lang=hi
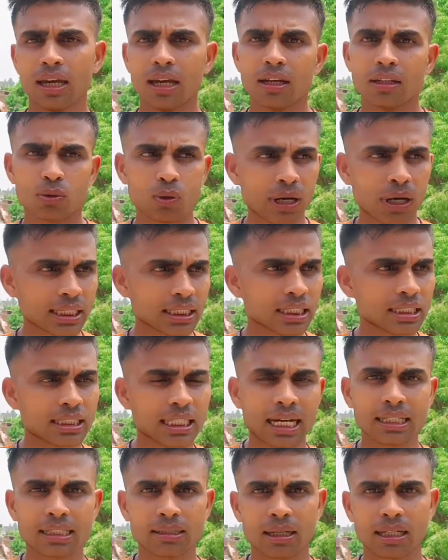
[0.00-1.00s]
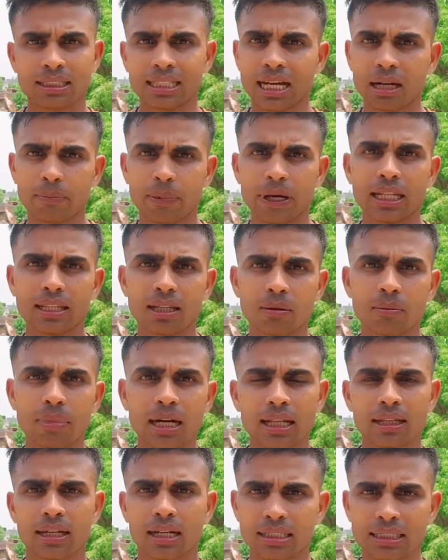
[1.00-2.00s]
तो आज से चार चार पाँच दिन बाद
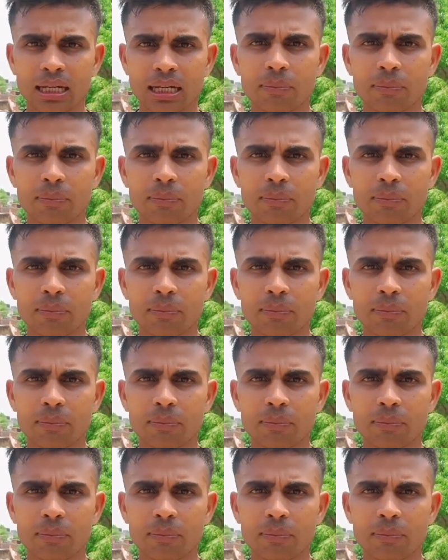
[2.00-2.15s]
ऐसा